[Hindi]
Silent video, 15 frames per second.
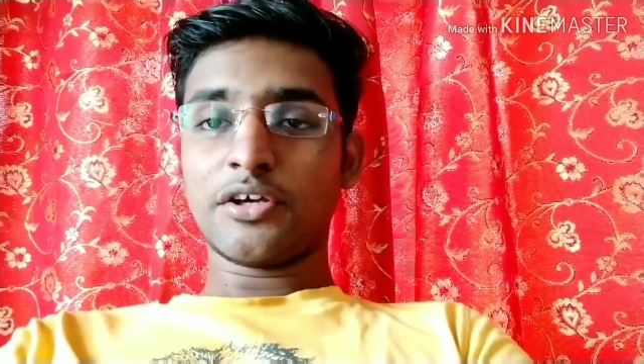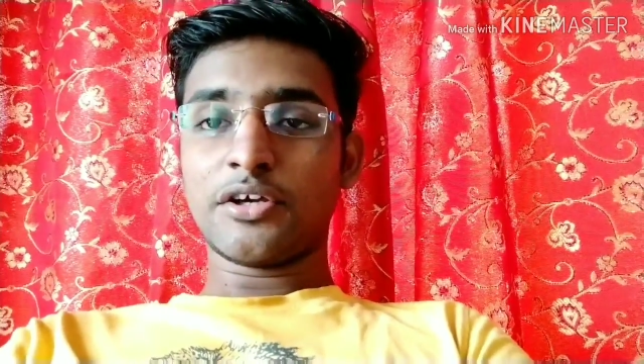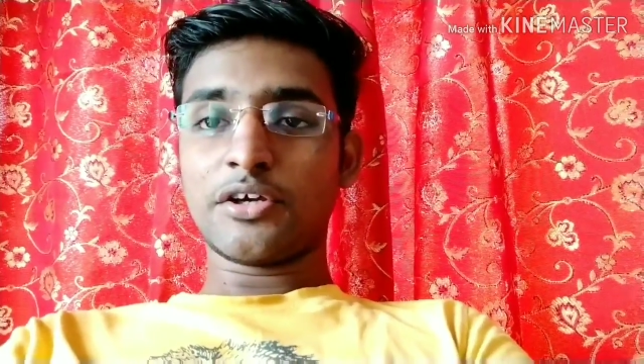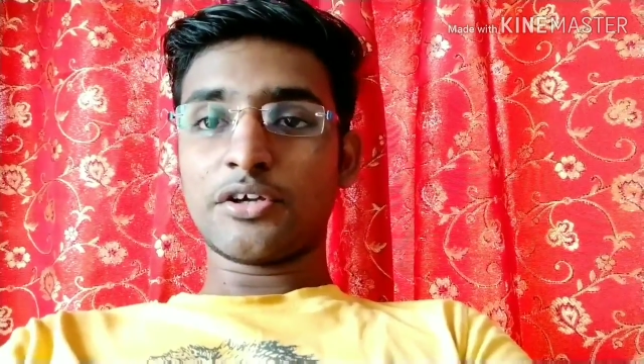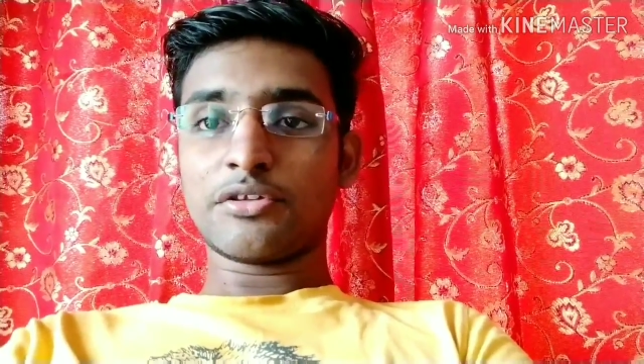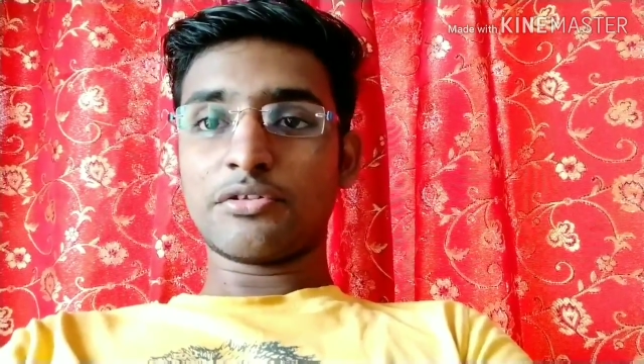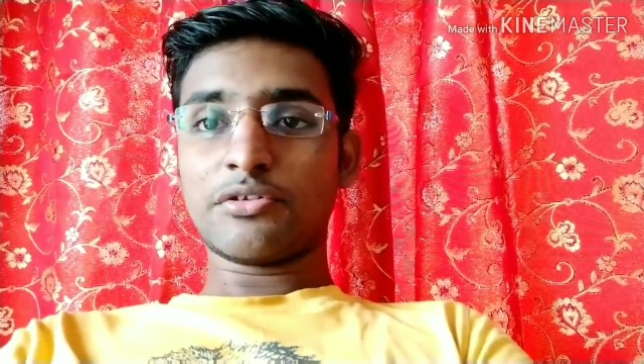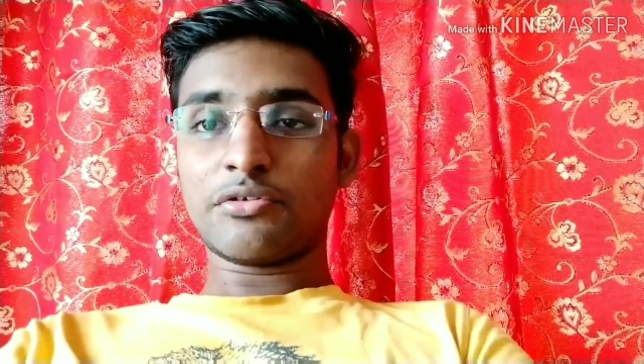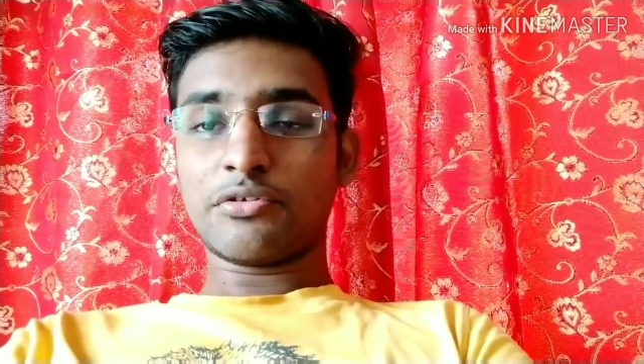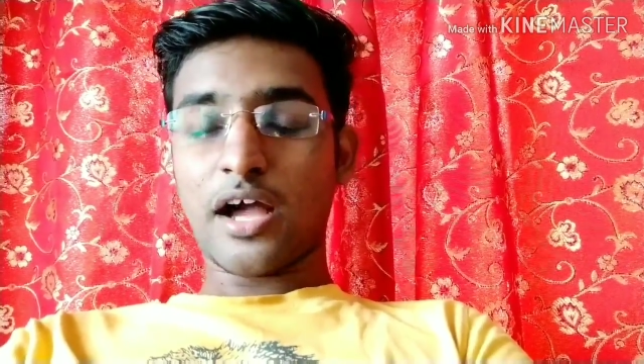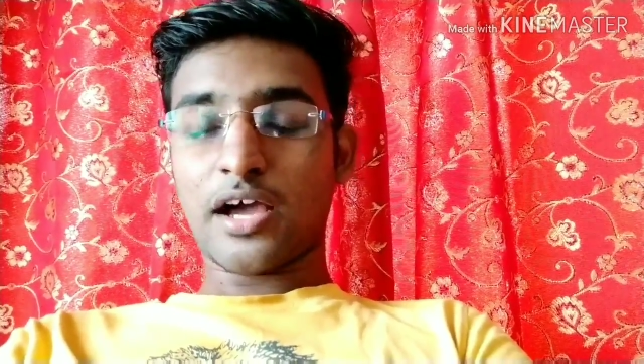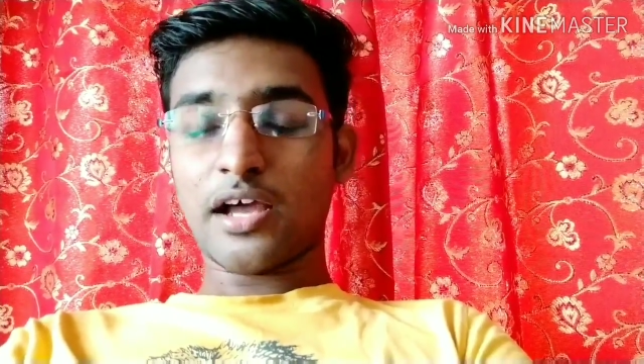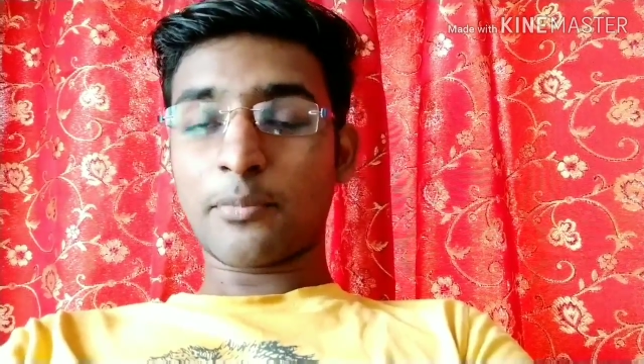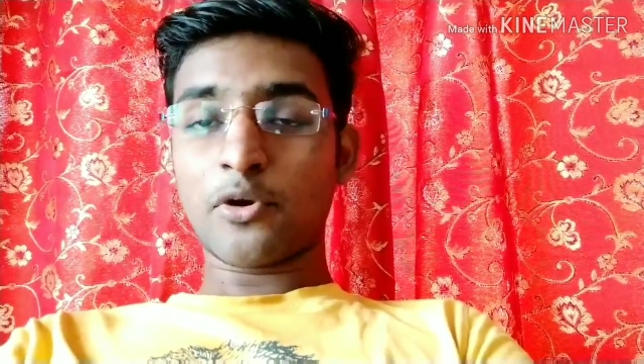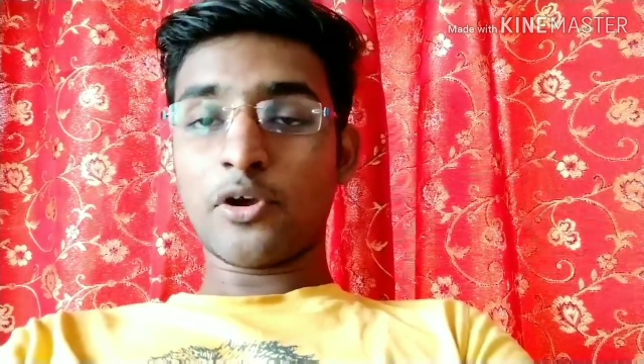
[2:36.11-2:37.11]
तो अगर
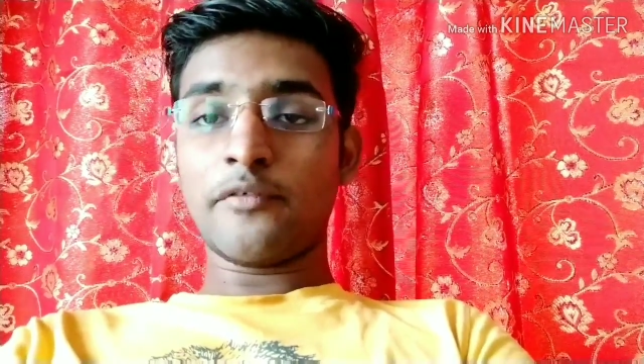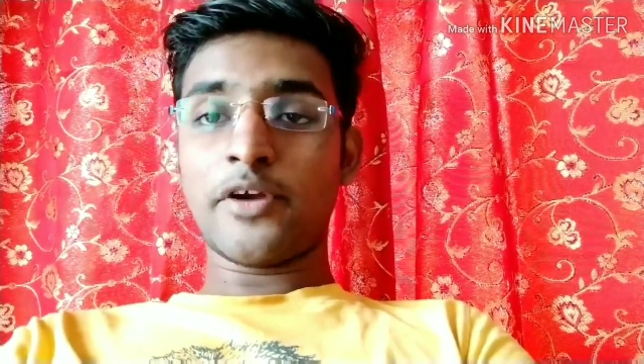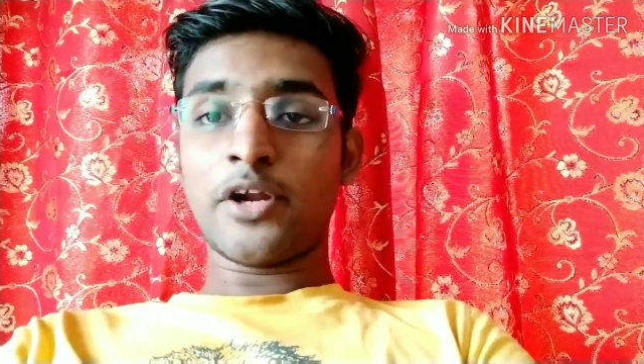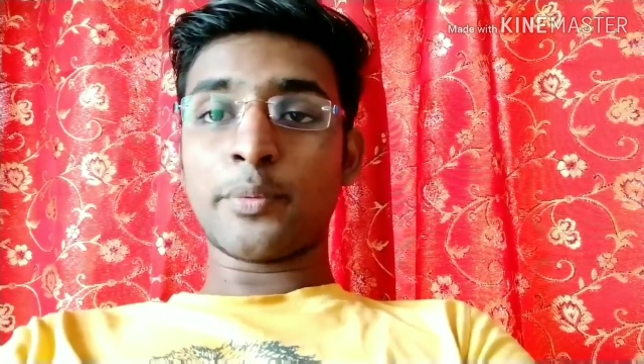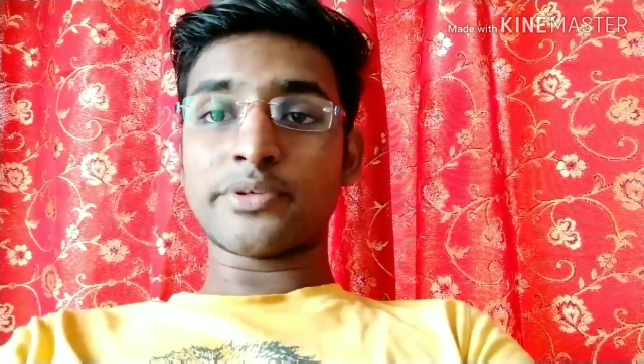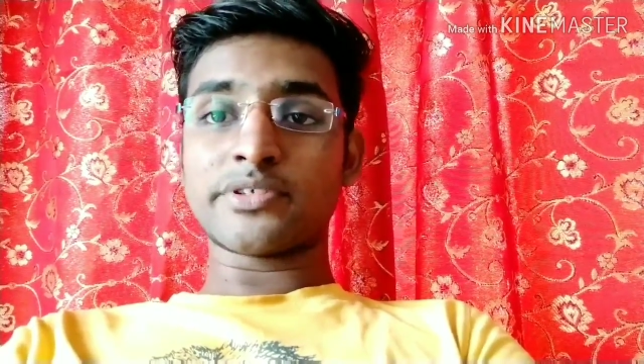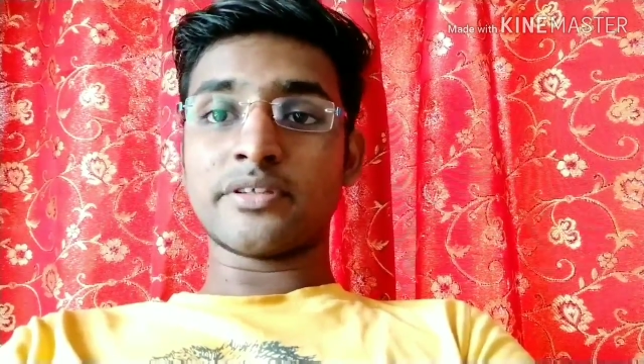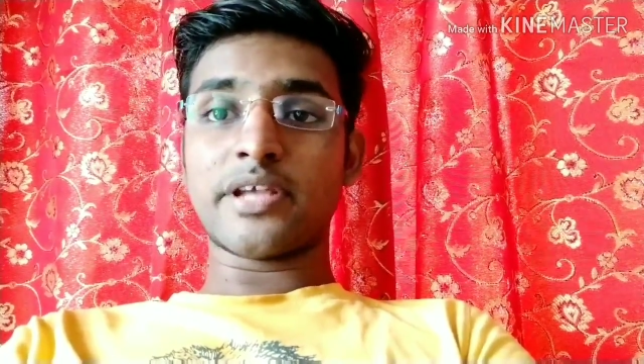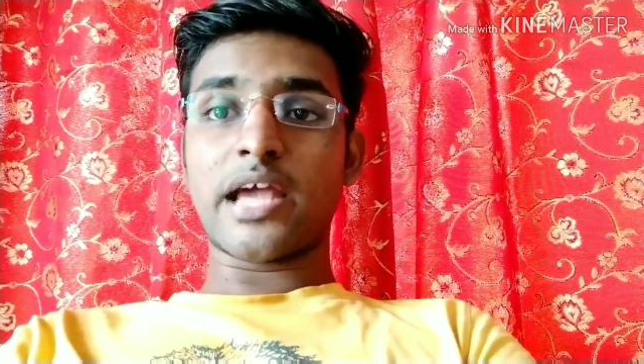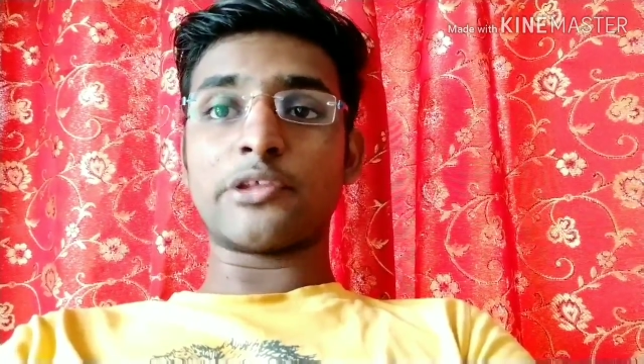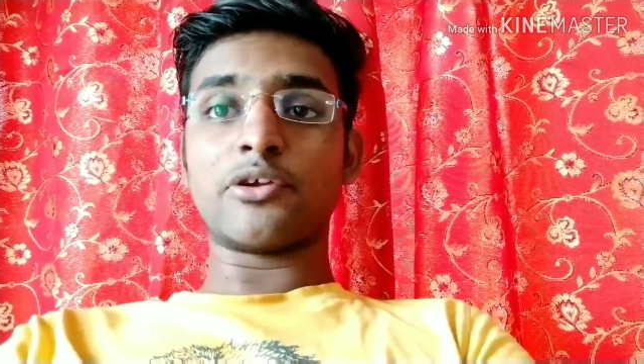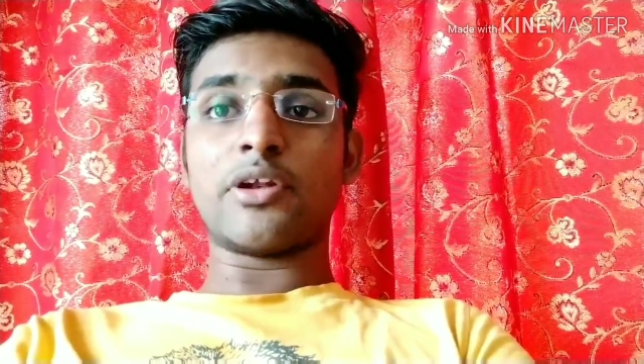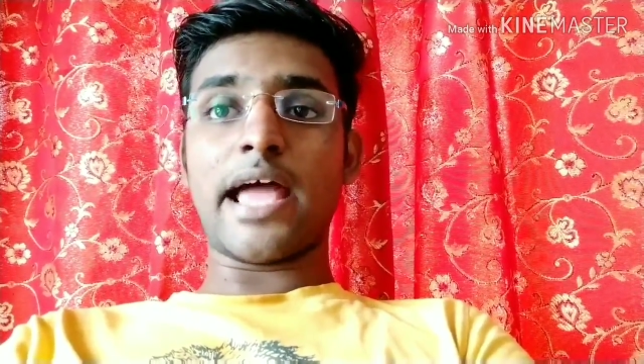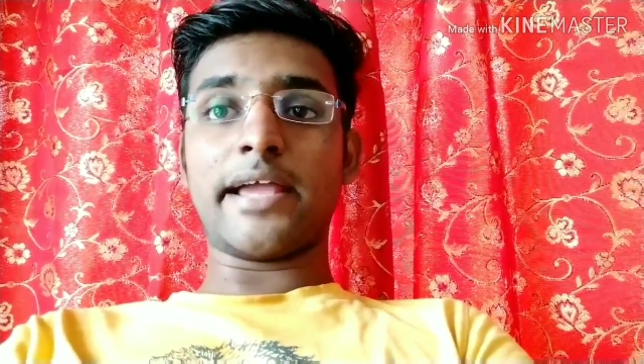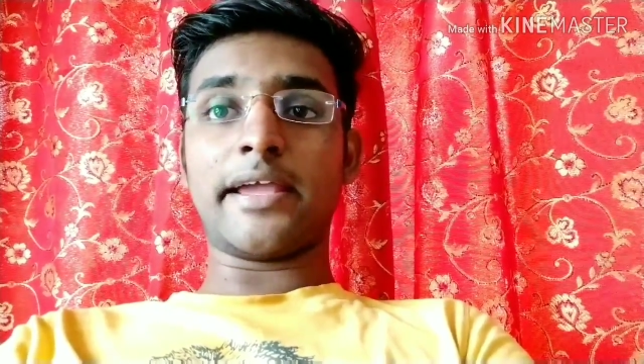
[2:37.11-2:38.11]
आपको ये वीडियो पसंद आया तो
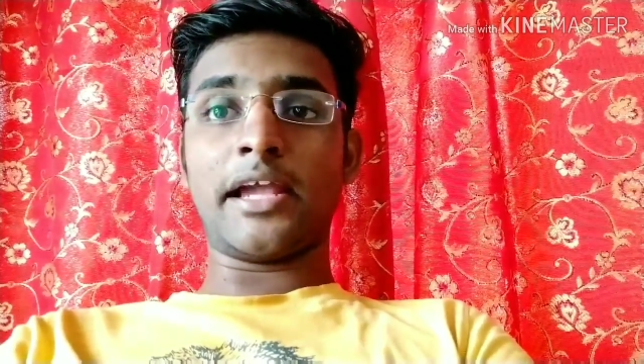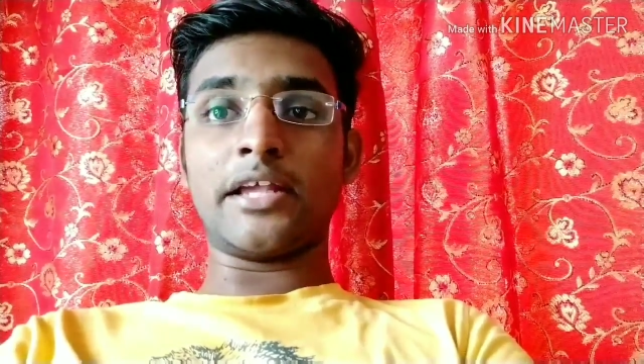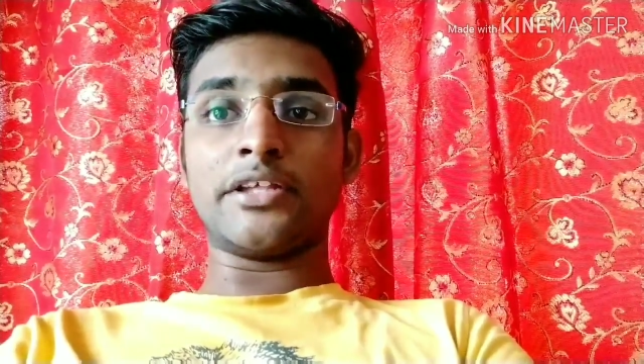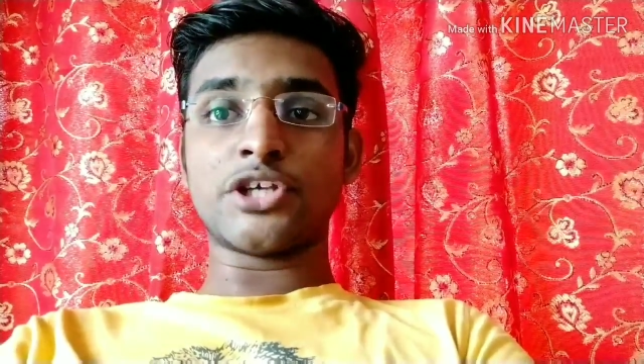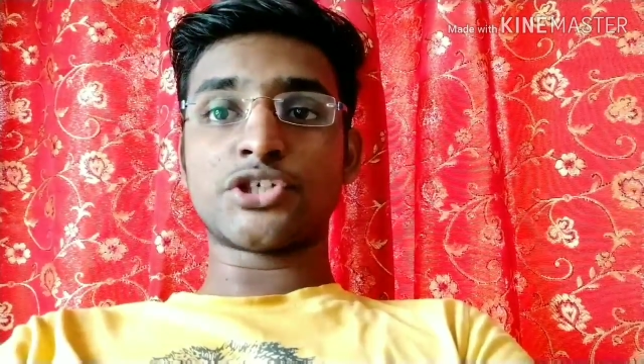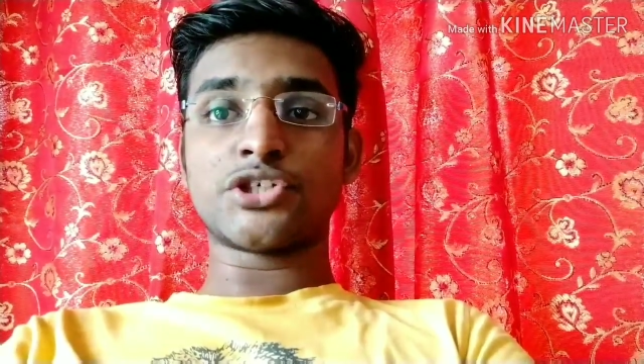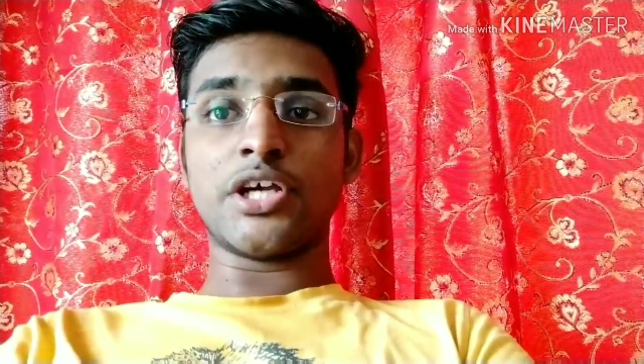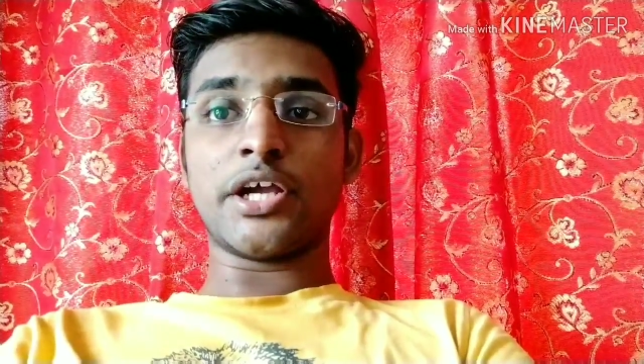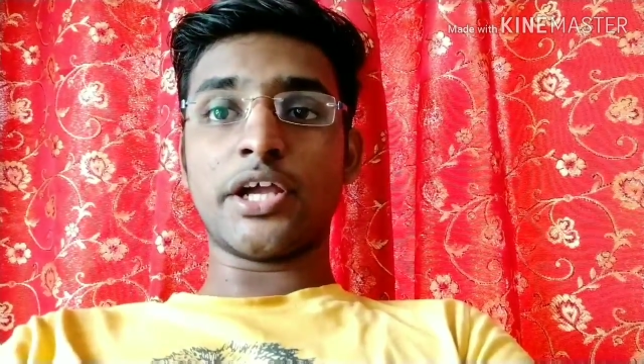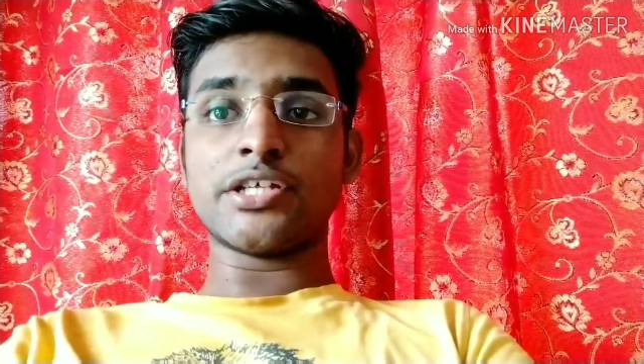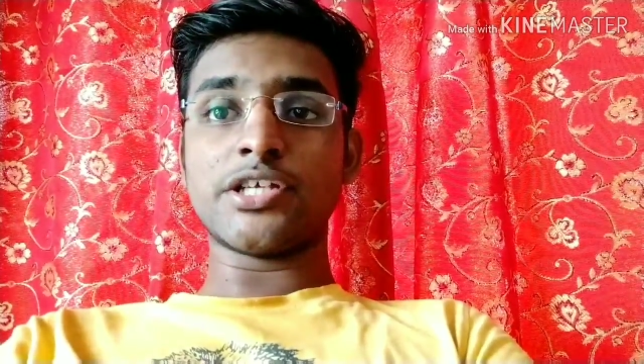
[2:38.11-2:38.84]
लाइक कीजिए शेयर कीजिए